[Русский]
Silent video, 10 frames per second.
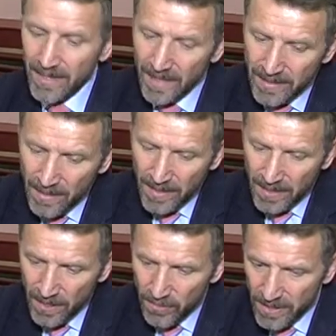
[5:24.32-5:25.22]
И когда мы
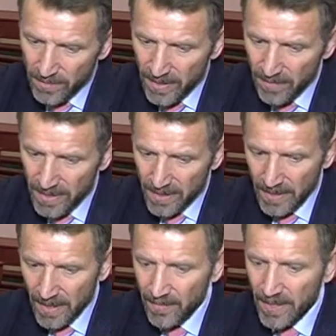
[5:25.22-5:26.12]
это доносим до
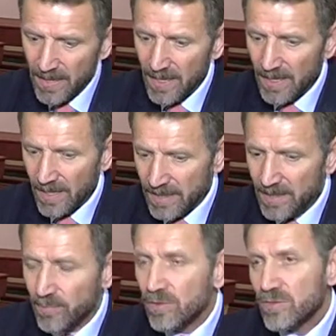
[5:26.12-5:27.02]
местных громад,
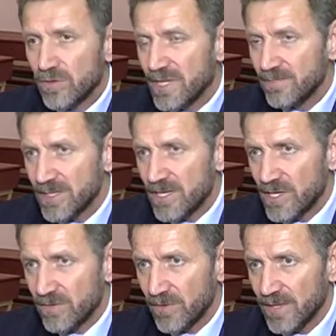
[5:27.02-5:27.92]
они полностью нас
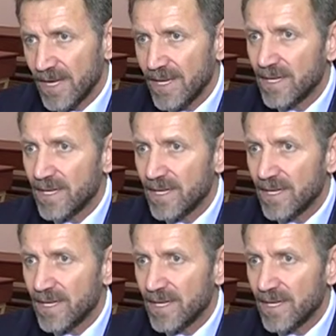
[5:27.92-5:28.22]
поддерживают.